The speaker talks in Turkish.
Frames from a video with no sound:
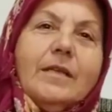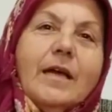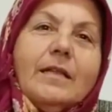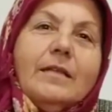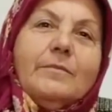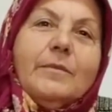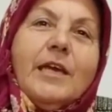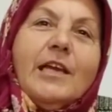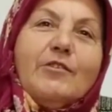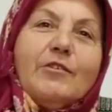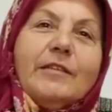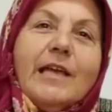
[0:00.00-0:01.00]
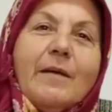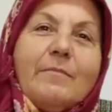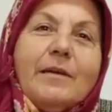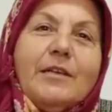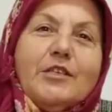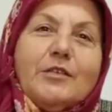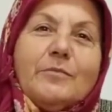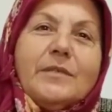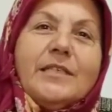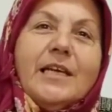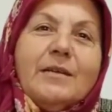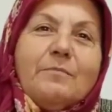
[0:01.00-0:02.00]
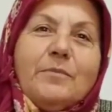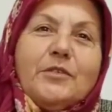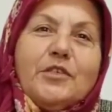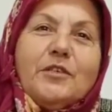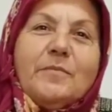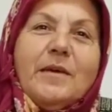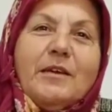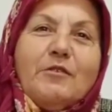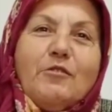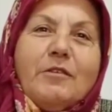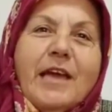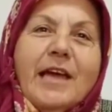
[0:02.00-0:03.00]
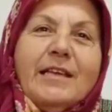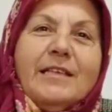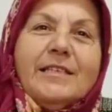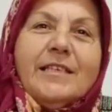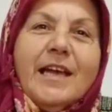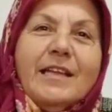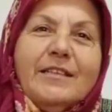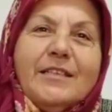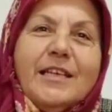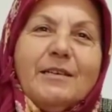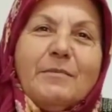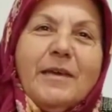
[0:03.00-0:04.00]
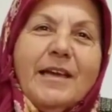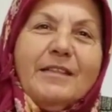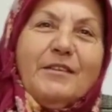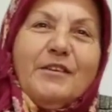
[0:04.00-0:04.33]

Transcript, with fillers: Tatlı mı geliyor? Tembel işimi sarıp pişirmek yok. Herkes kendi sarıp kendi...